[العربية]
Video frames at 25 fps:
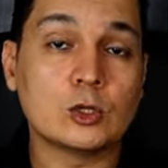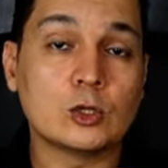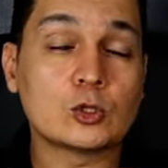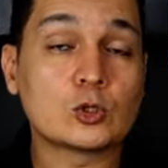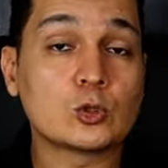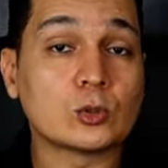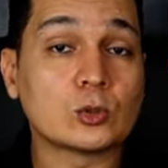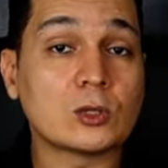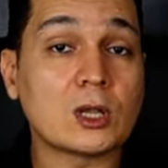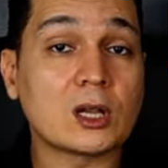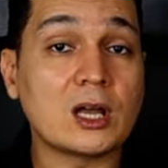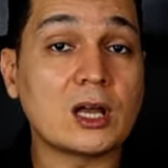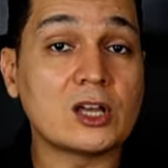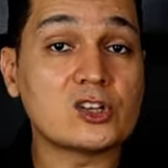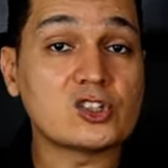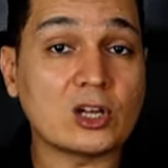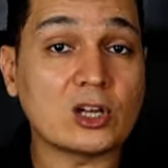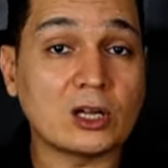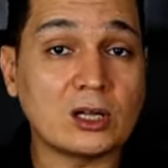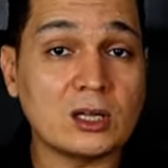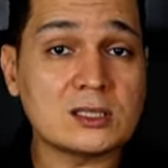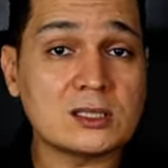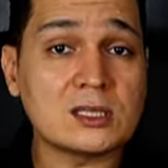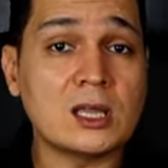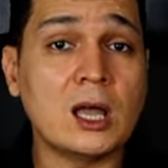السونار
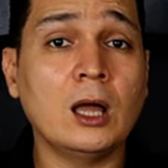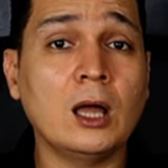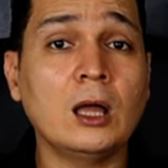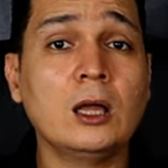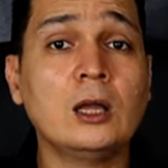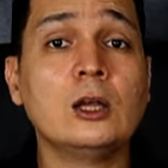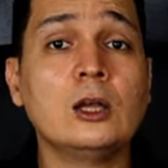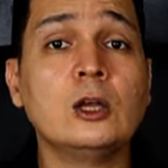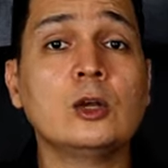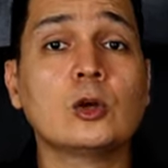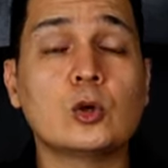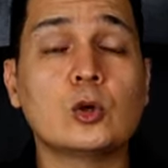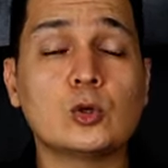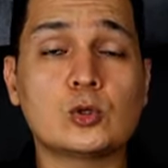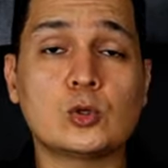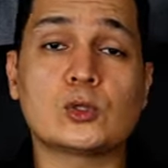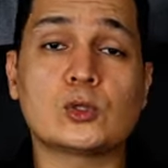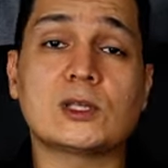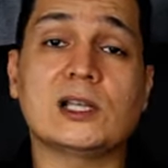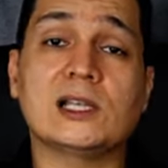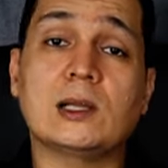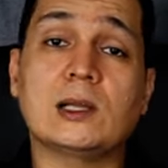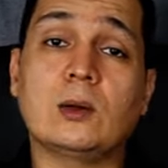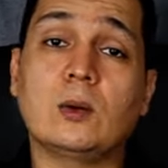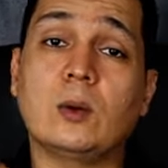هيشخصها
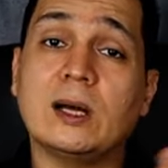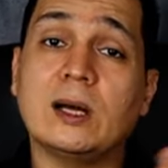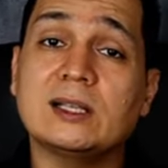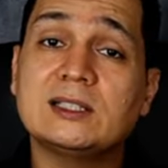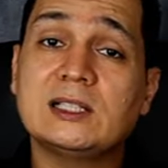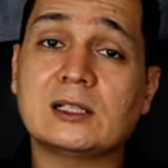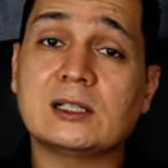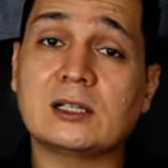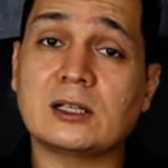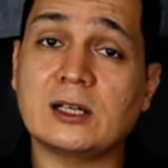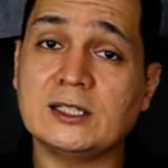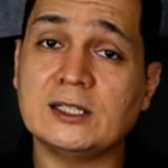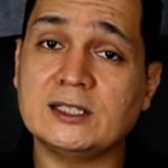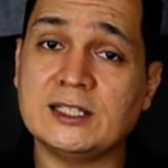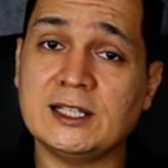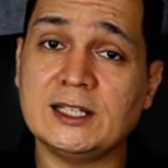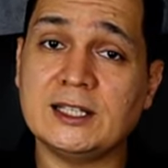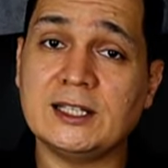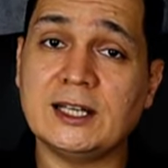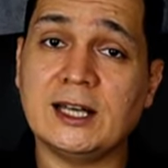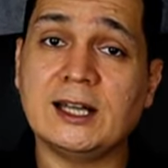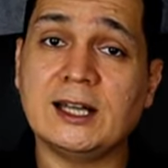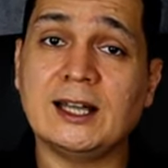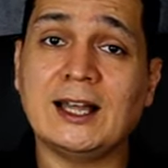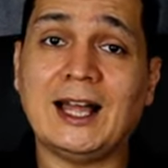خصوصا لو واخد
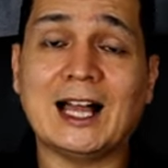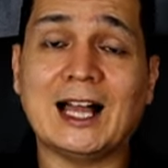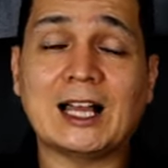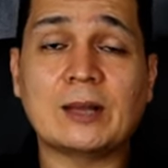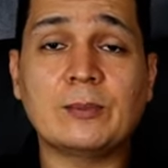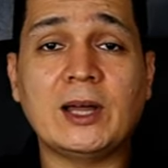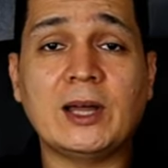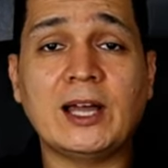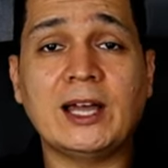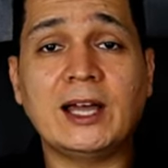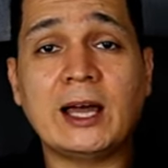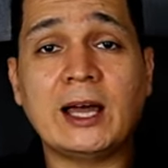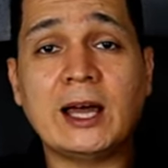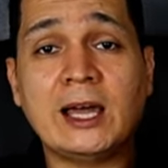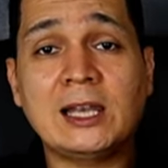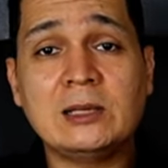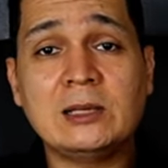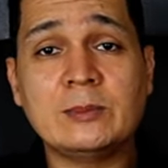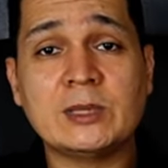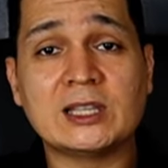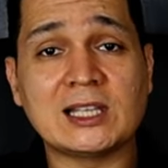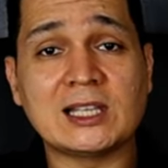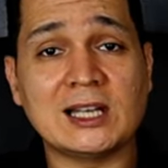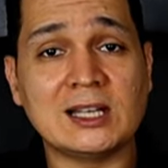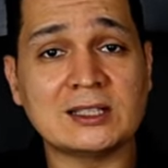الكرايتيريا حجمها
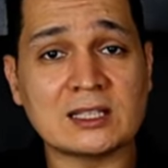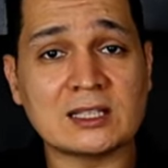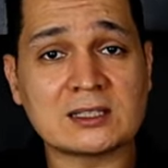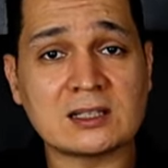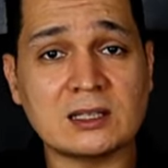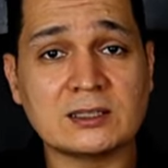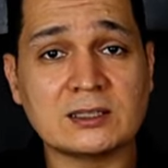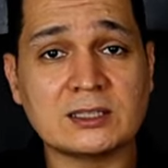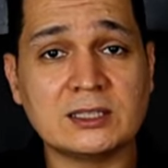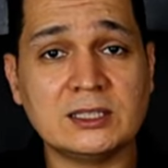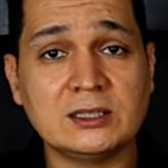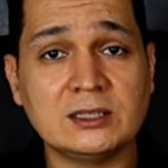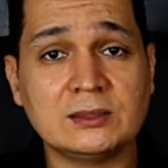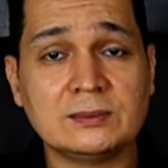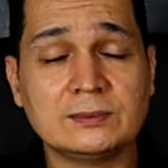اقل من 3 سم